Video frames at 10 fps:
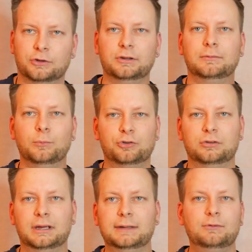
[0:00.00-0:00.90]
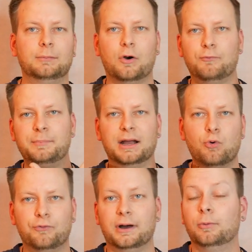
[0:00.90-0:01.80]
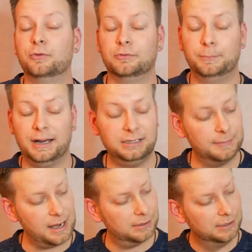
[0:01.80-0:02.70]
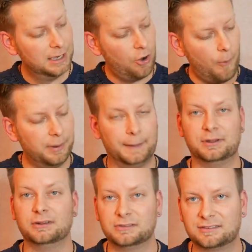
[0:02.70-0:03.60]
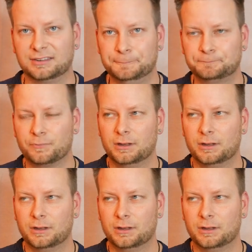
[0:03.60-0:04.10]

sondern möchte da irgendwie nochmal auf den Berghof fahren ein bisschen Party machen und bleibt dann da sitzen.